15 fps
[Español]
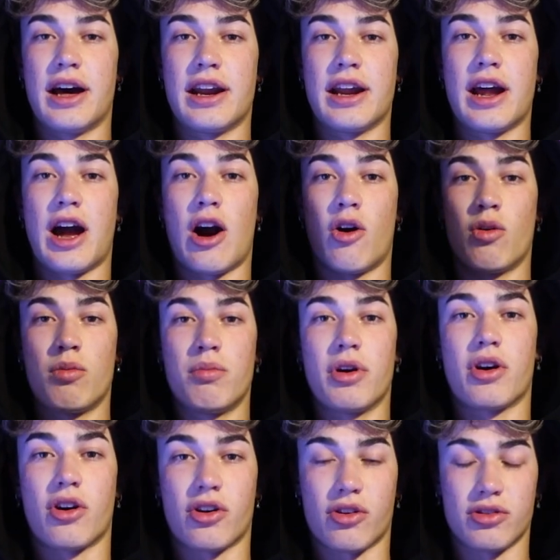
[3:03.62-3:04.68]
haré aún
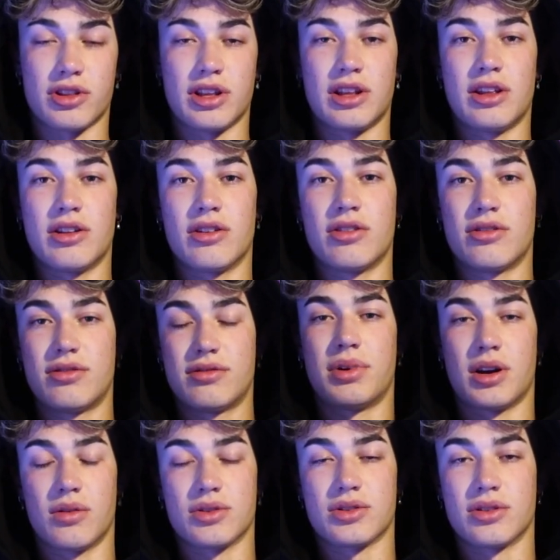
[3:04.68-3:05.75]
mejor contenido
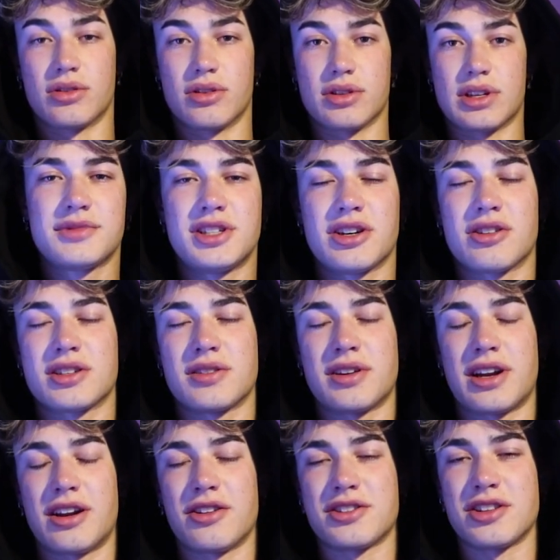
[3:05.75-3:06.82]
para vosotros. Chicos, de
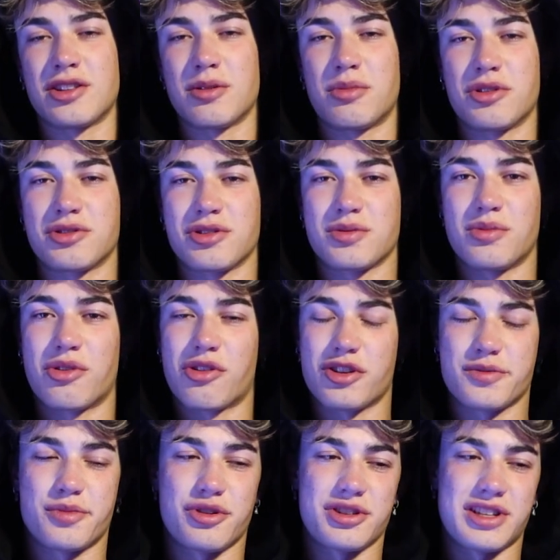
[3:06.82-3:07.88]
verdad, lo siento por estos
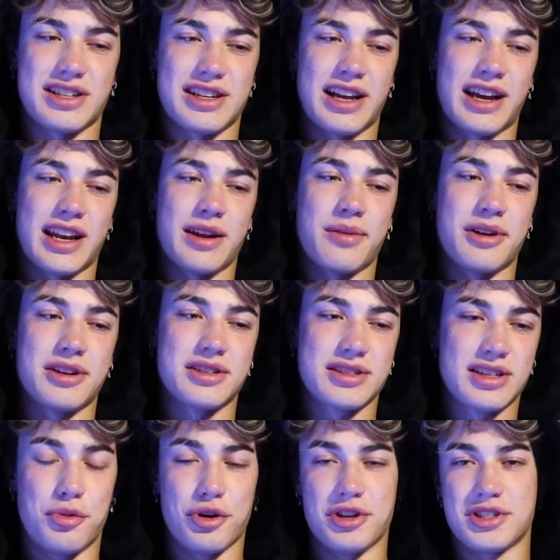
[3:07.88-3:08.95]
mocos, por estas lágrimas,
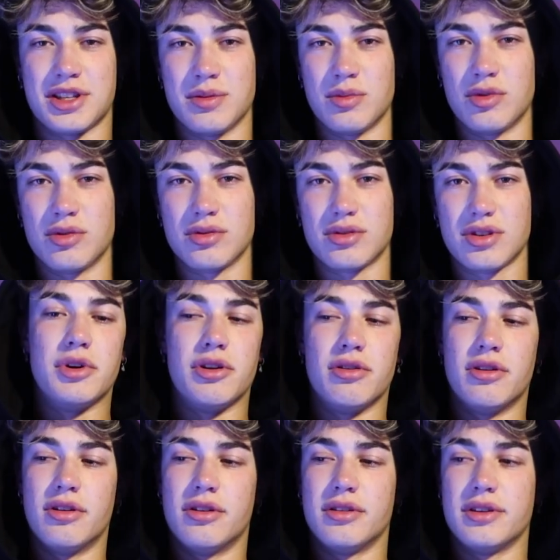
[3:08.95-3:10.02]
por este mood,
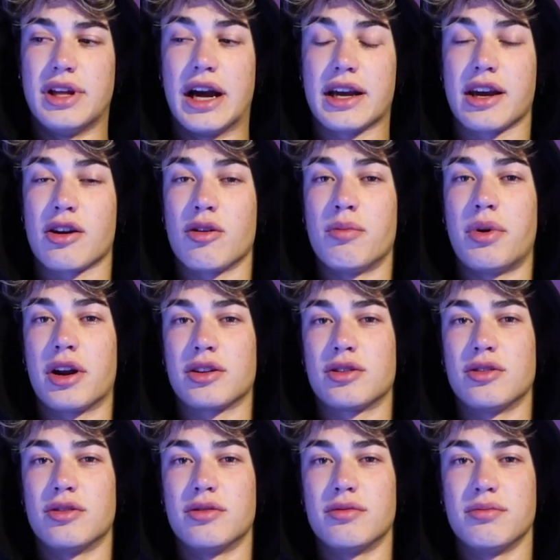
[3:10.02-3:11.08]
pero ya que
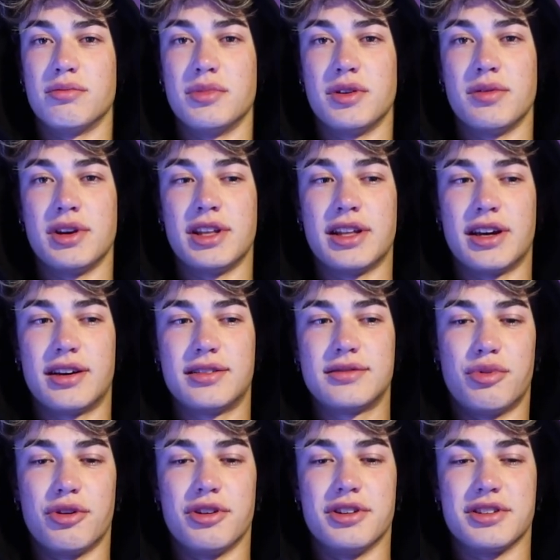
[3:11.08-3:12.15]
comparto mi vida,
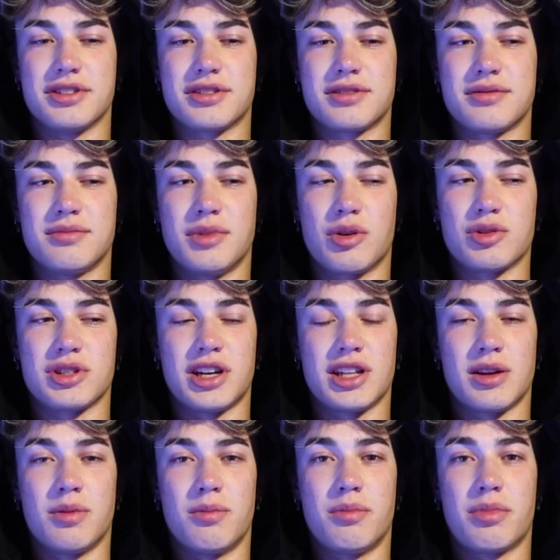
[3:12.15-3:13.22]
pues me
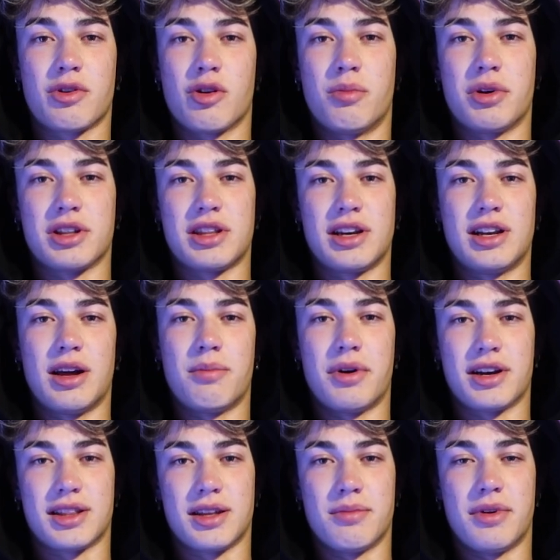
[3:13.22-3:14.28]
gustaría compartir la
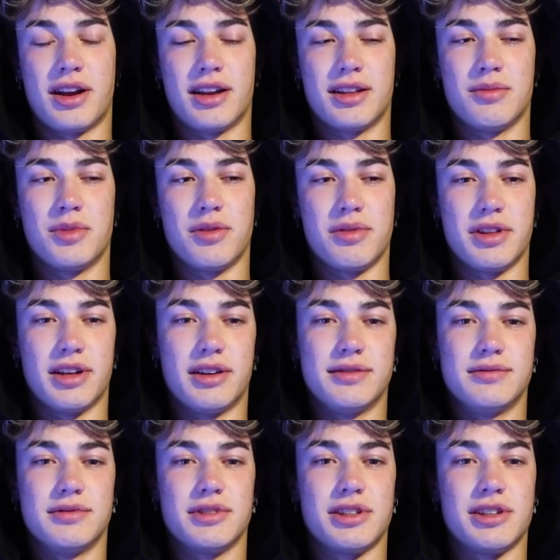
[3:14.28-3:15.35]
parte mala de mi vida
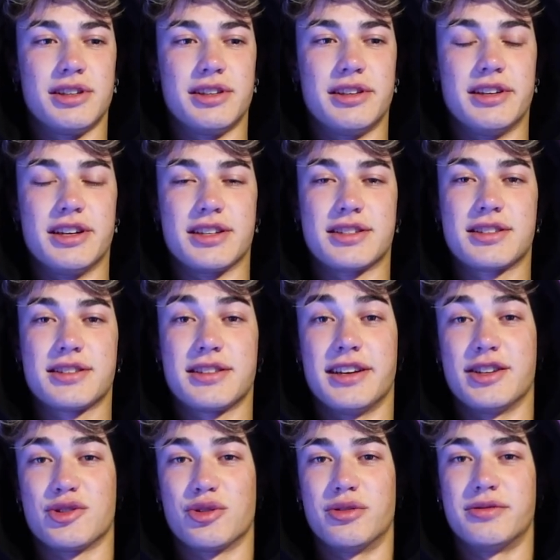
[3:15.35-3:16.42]
y es
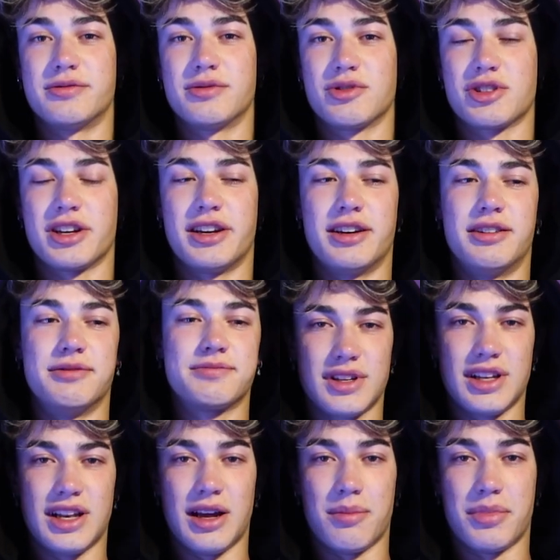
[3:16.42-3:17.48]
esto, o sea,
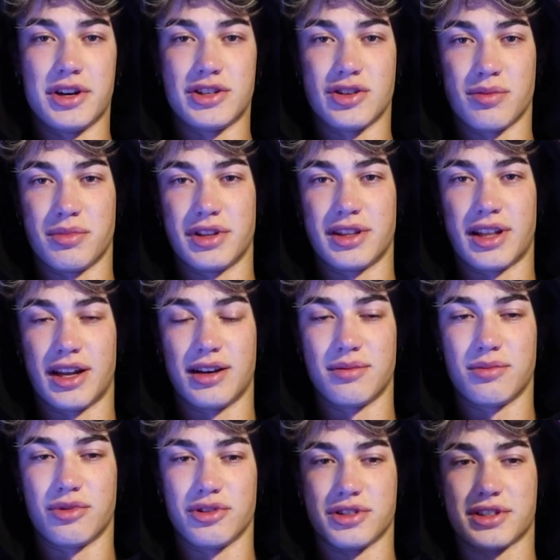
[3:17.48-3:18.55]
la presión
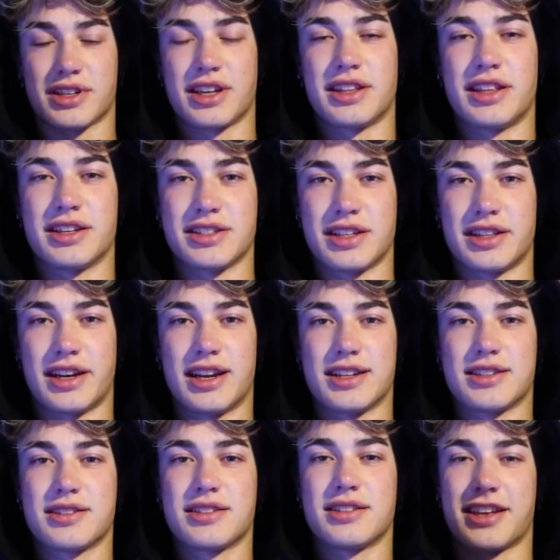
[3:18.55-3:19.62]
mental pues que tienes
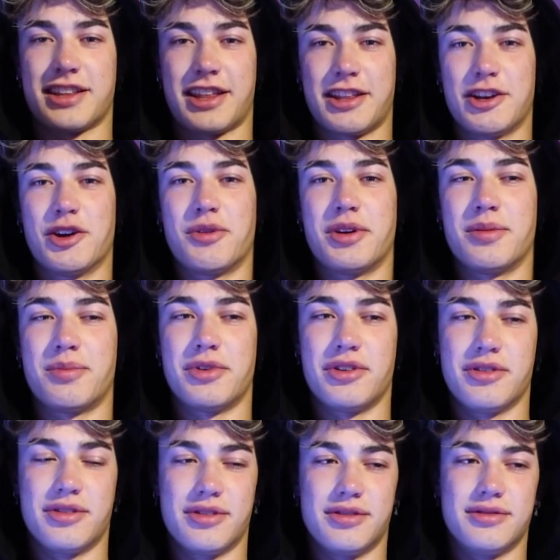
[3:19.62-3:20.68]
detrás, que nadie lo ve,
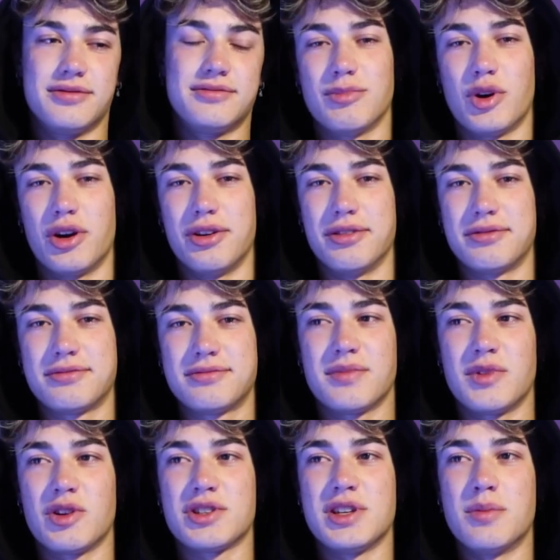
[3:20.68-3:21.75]
pero bueno
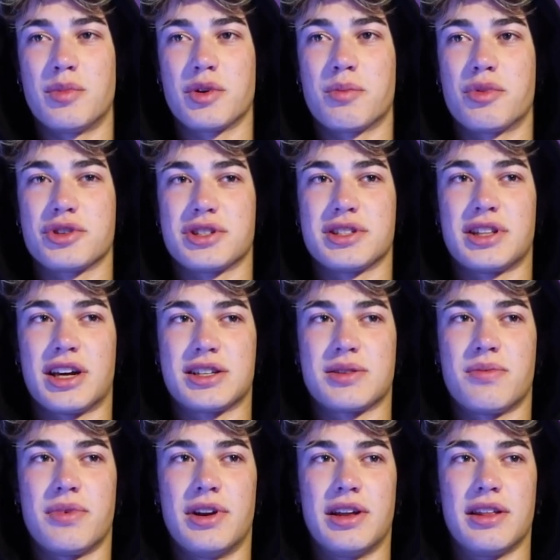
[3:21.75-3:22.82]
no siempre pues estar
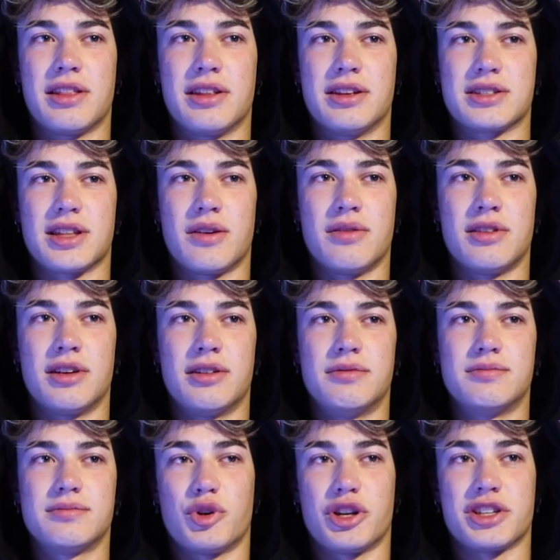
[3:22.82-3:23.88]
feliz en esta vida,
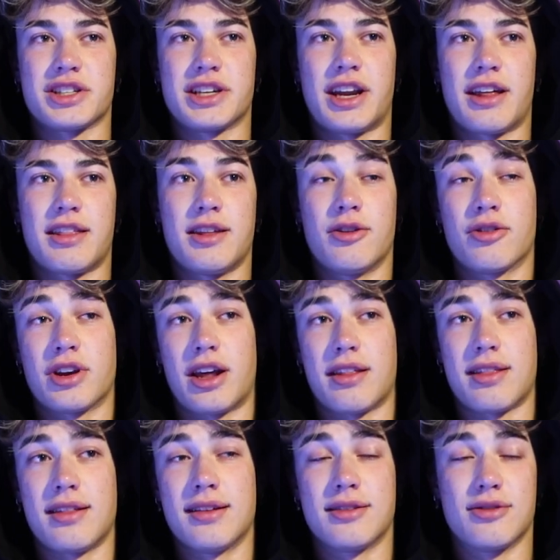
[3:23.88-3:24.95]
por desgracia o
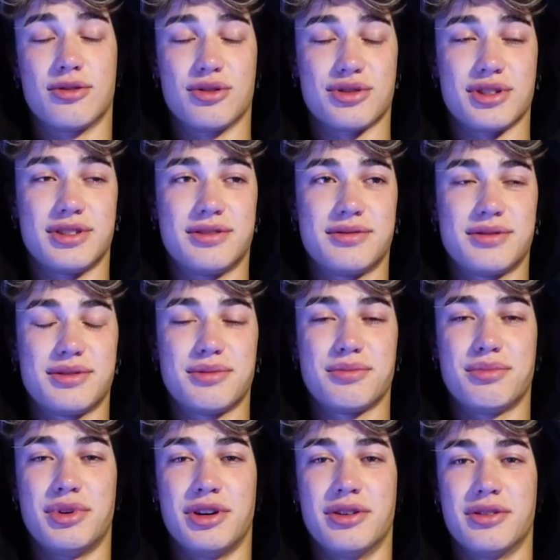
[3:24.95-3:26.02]
gracia, no lo sé.
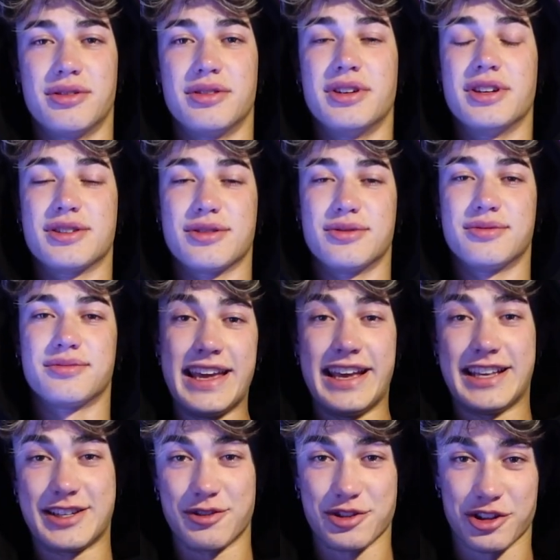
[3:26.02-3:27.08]
Pero eso.
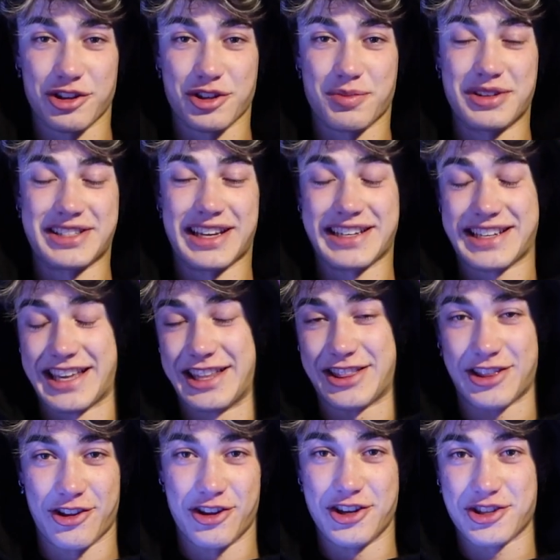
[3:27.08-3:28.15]
Y si vosotros pensáis que
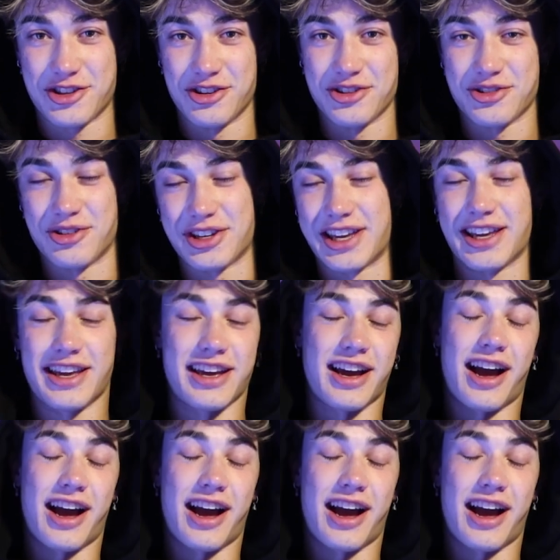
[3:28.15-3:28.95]
todo esto son jiji